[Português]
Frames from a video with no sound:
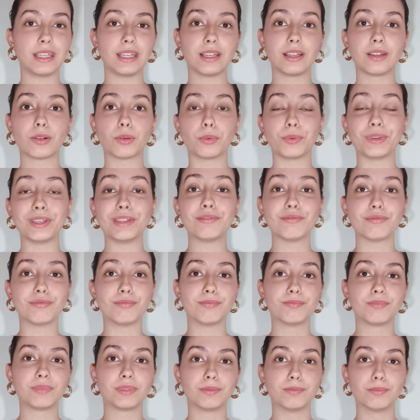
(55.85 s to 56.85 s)

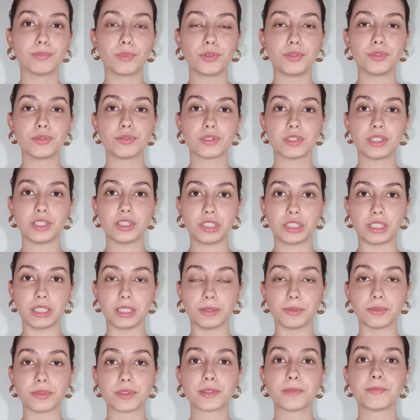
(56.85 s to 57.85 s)
incluindo muitos
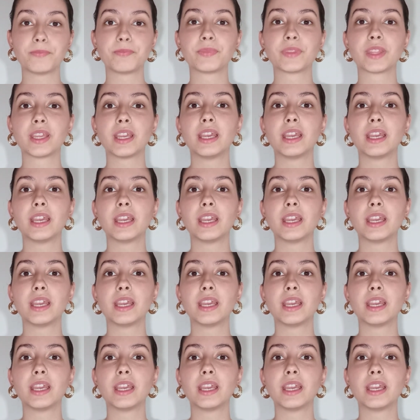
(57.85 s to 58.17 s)
estilos.